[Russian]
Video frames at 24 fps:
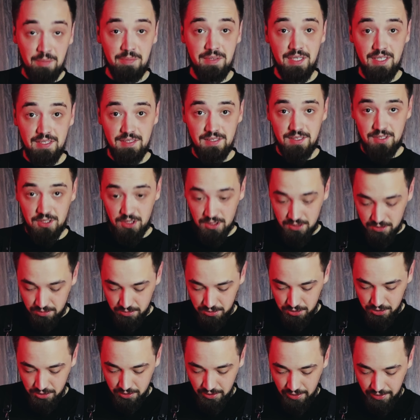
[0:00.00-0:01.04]
Мне, если честно,
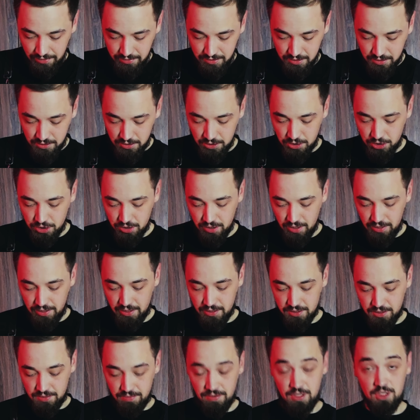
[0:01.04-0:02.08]
очень нравится сочетание
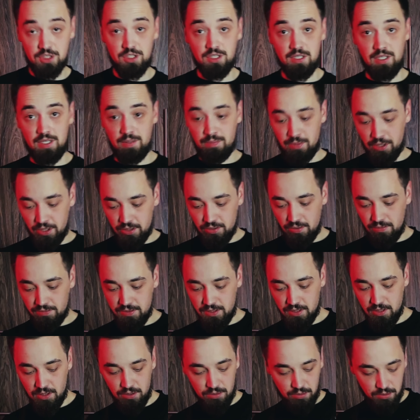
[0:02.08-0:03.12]
свежих и
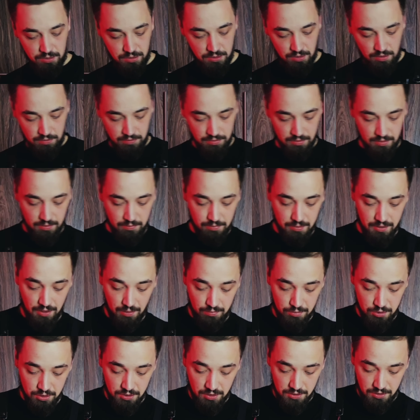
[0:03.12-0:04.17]
маринованных огурцов,
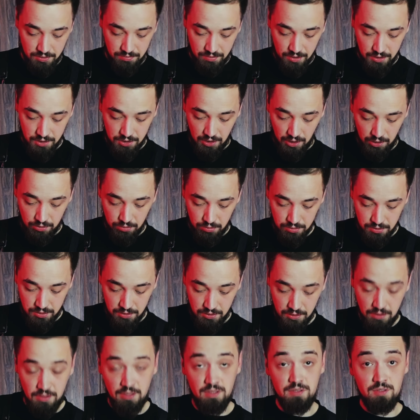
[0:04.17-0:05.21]
потому что свежие
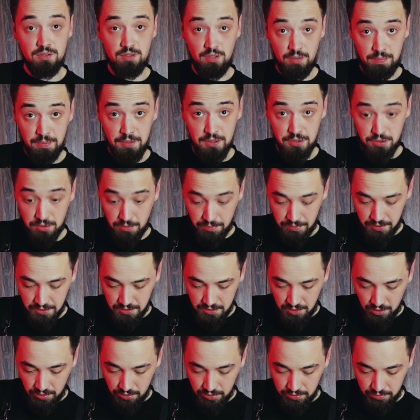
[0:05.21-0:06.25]
огурцы, сюрприз-сюрприз,
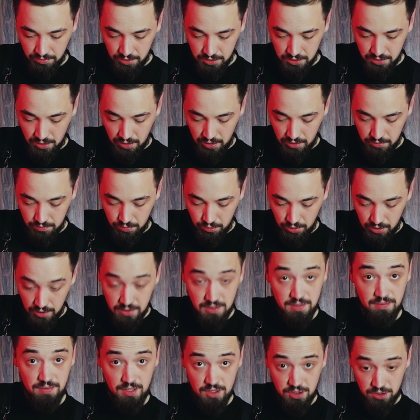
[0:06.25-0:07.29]
делают ваш салат более
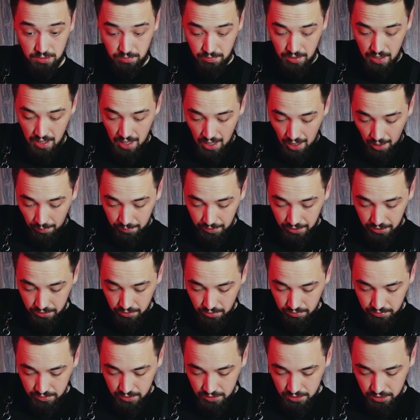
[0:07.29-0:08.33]
свежим, а
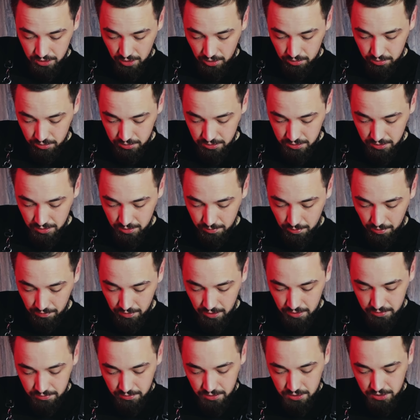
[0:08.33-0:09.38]
маринованные же огурцы
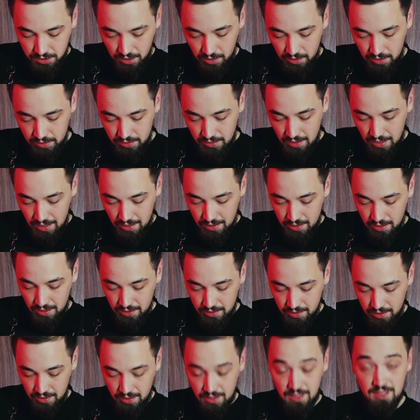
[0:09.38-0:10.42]
добавляют в ваш салат
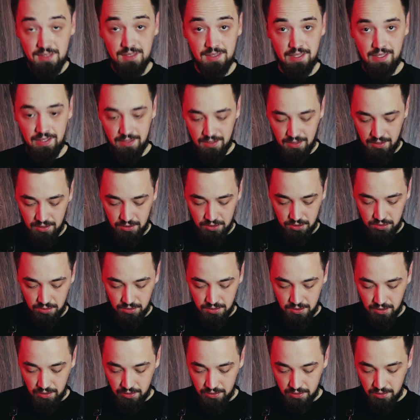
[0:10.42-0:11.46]
некой кислинки, что
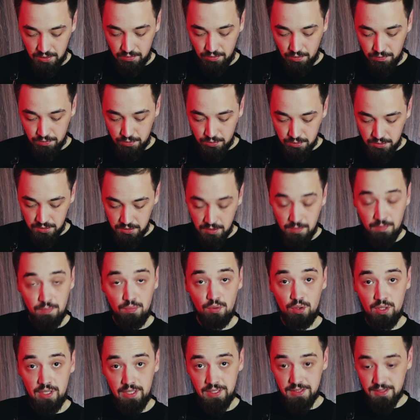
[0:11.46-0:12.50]
делает его вкус
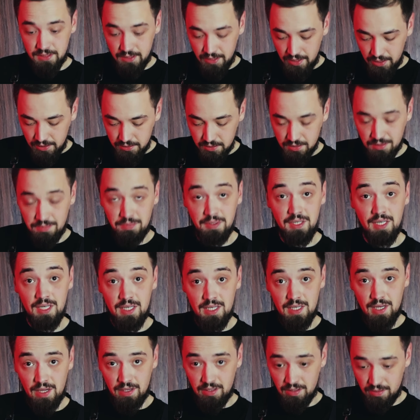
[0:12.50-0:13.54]
более интересным и
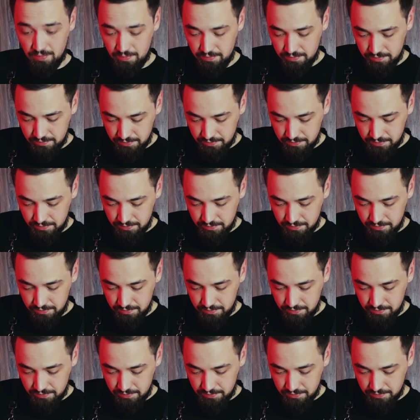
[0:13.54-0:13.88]
ярким.